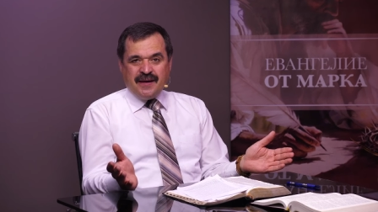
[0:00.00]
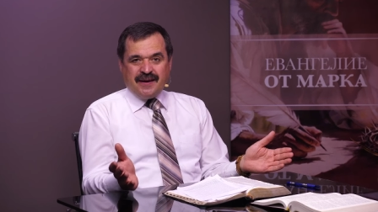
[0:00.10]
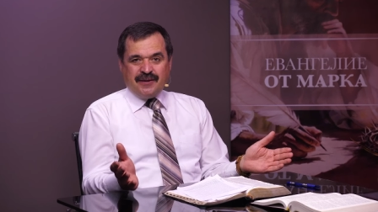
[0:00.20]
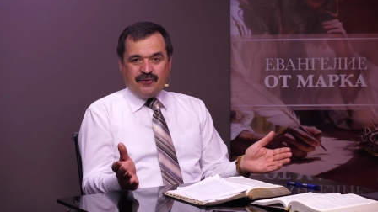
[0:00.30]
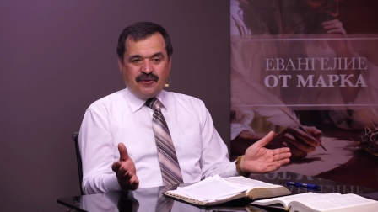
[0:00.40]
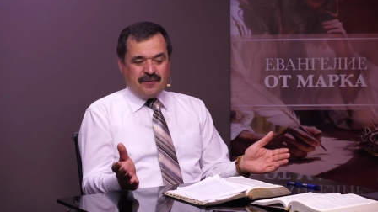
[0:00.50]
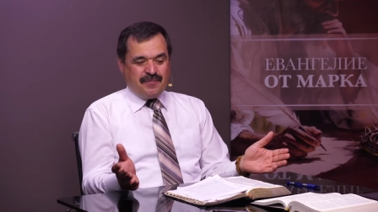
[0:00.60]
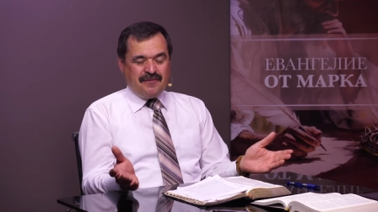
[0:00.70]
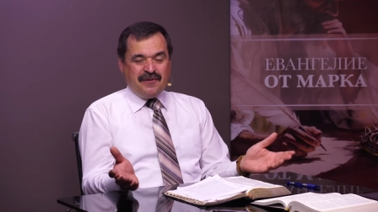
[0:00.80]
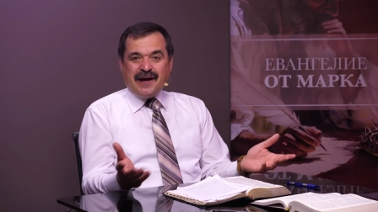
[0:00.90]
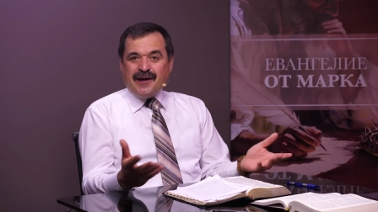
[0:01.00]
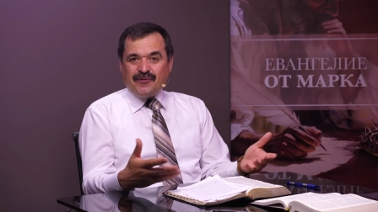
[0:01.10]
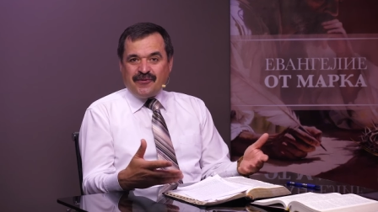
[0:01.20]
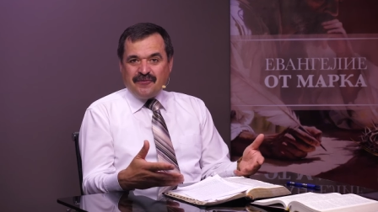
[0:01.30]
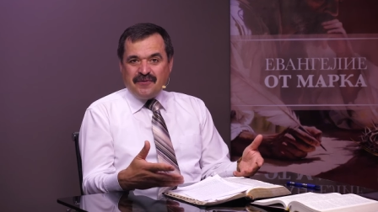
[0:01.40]
которые
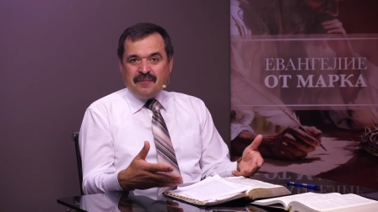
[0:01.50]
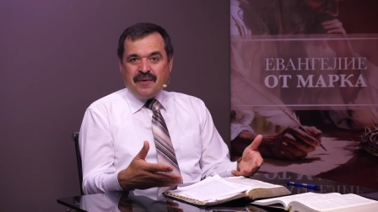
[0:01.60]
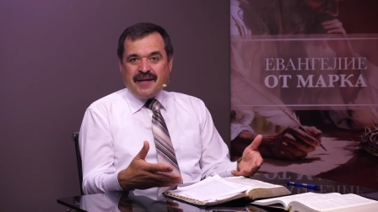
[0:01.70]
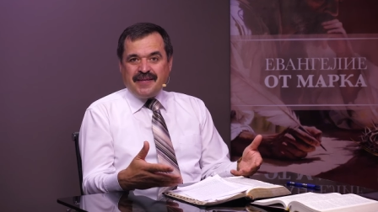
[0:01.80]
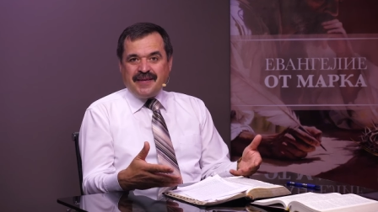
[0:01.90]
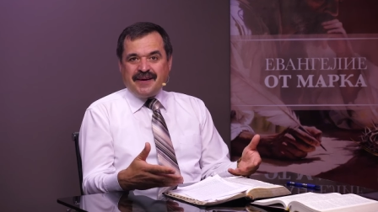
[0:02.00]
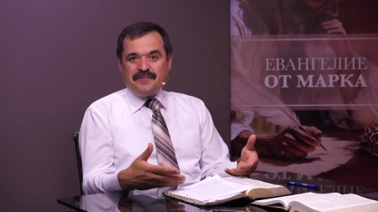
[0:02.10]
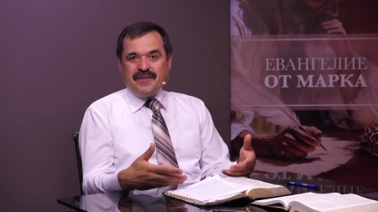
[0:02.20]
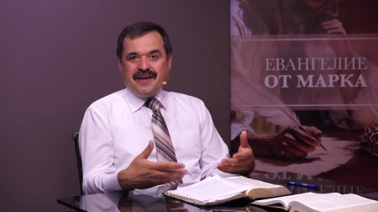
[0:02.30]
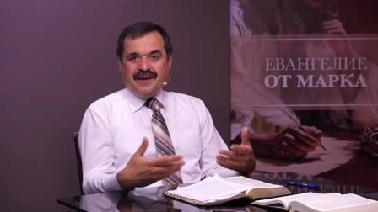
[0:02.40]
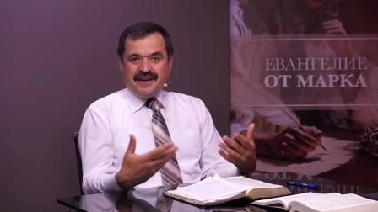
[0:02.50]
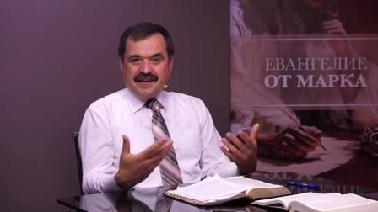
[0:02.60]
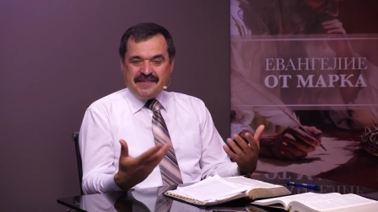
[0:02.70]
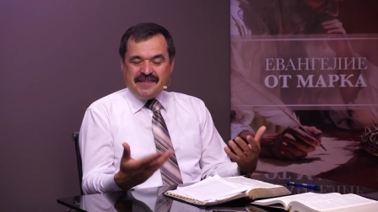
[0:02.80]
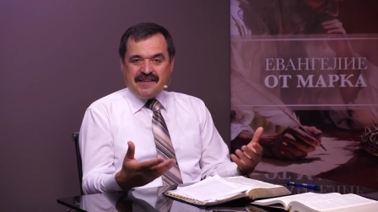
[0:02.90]
привлекаются внимание а,
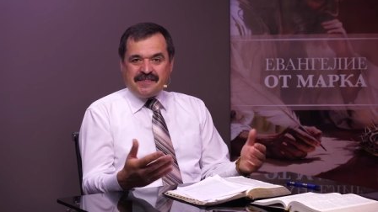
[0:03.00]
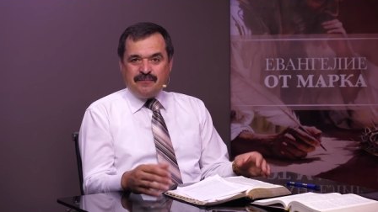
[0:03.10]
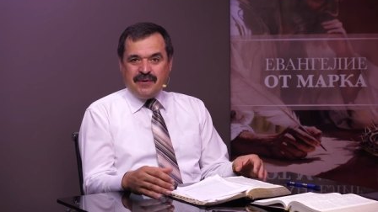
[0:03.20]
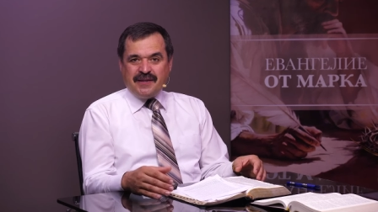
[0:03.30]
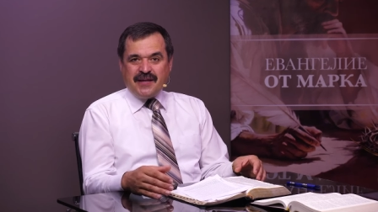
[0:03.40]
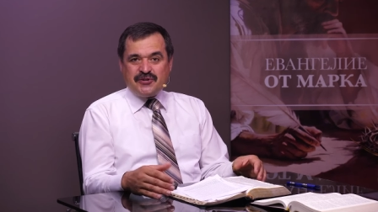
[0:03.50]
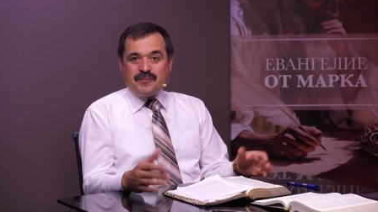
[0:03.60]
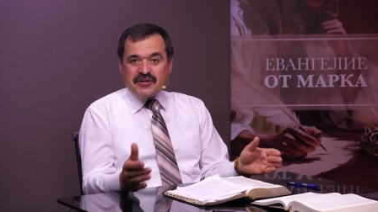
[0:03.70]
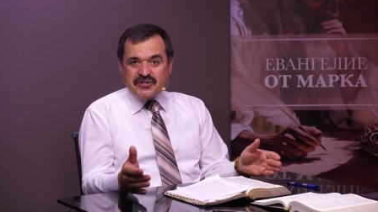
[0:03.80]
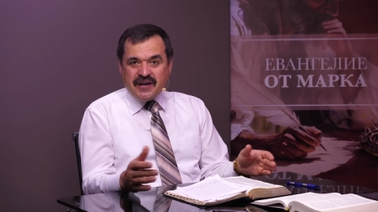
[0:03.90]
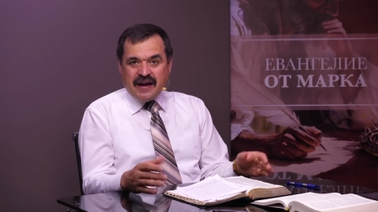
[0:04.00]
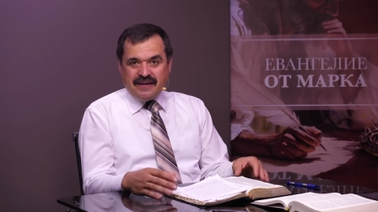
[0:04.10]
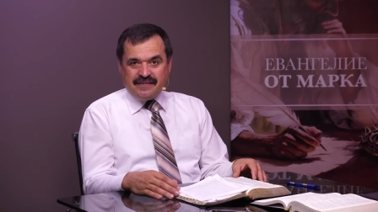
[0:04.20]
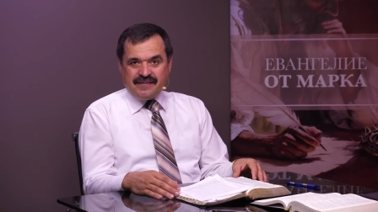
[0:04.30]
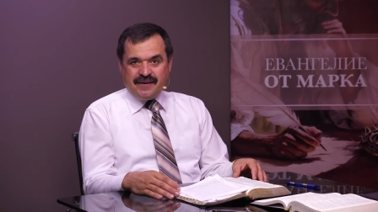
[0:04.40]
христианским передачам,
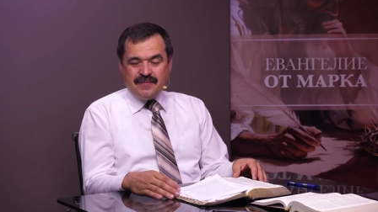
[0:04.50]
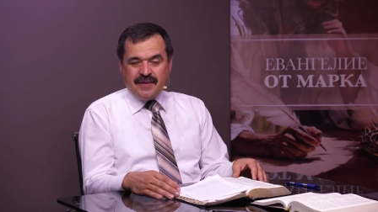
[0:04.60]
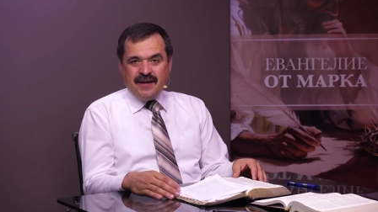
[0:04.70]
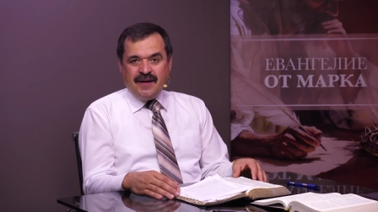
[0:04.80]
расширяется.